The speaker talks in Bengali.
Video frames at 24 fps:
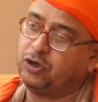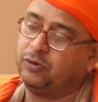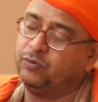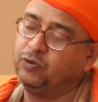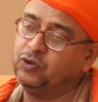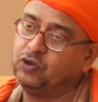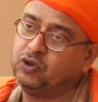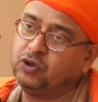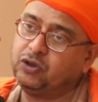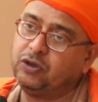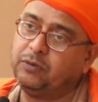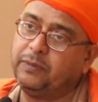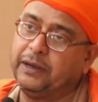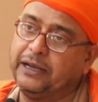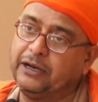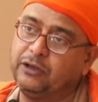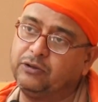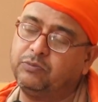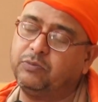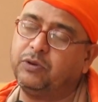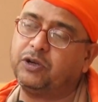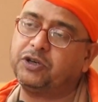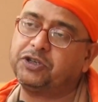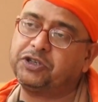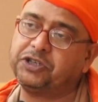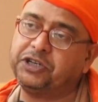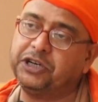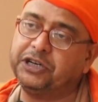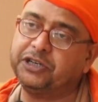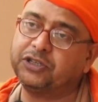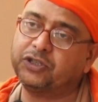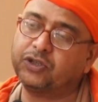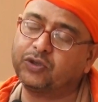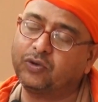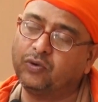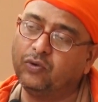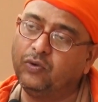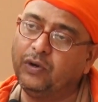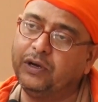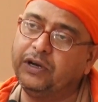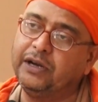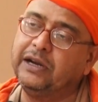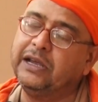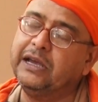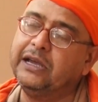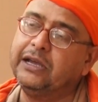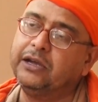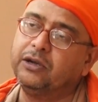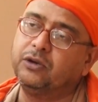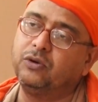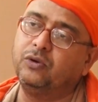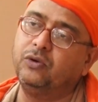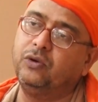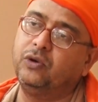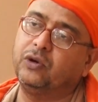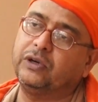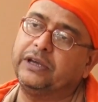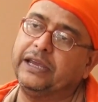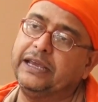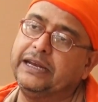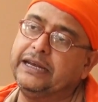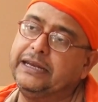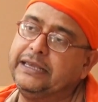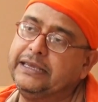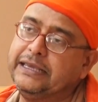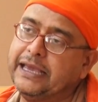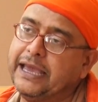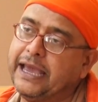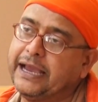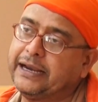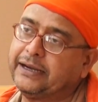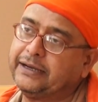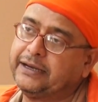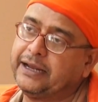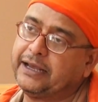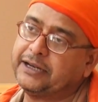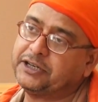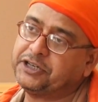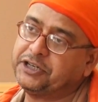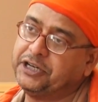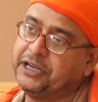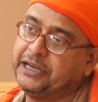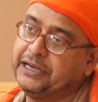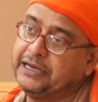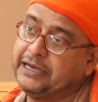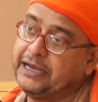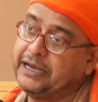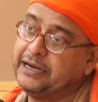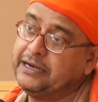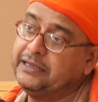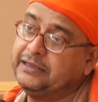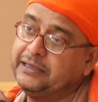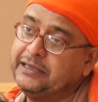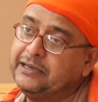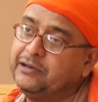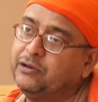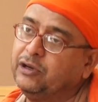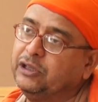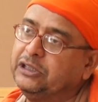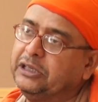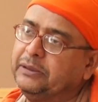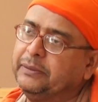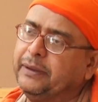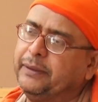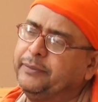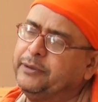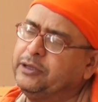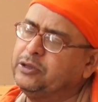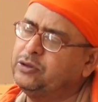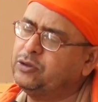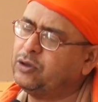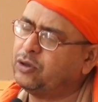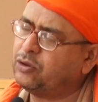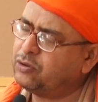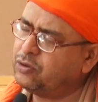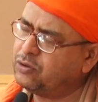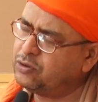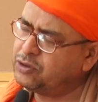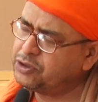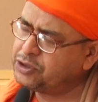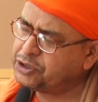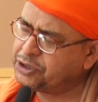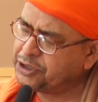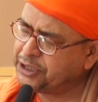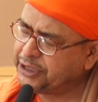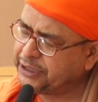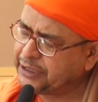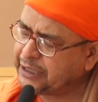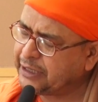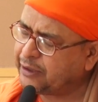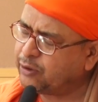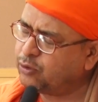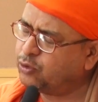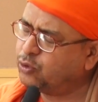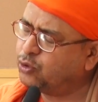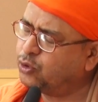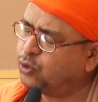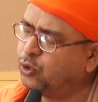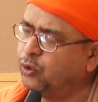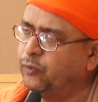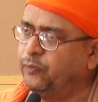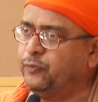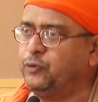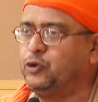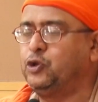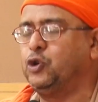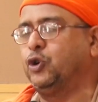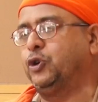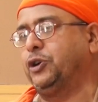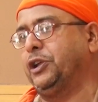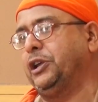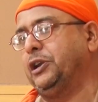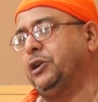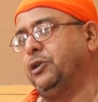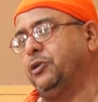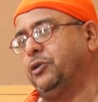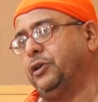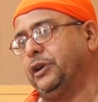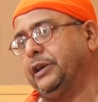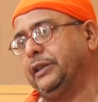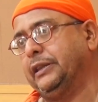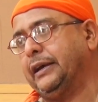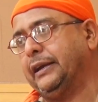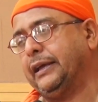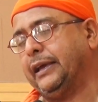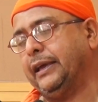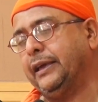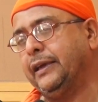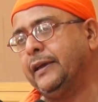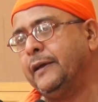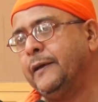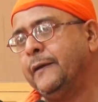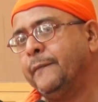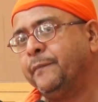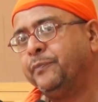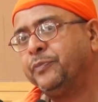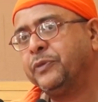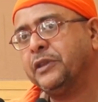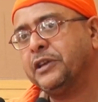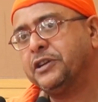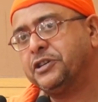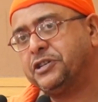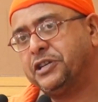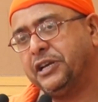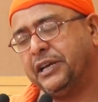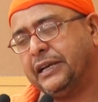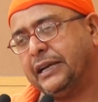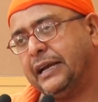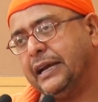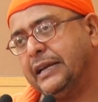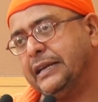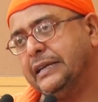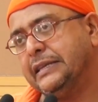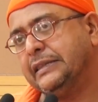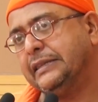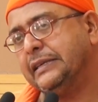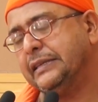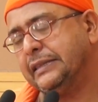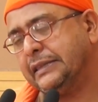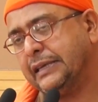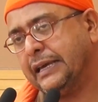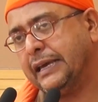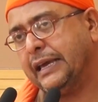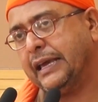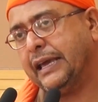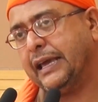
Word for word: সমস্ত ভারতবর্ষের স্কুলগুলোকে নিয়ে একটা শিক্ষানীতির কথা ভাবি তখন সেটা খুব জটিল হয়ে দাঁড়ায় শিক্ষানীতিতে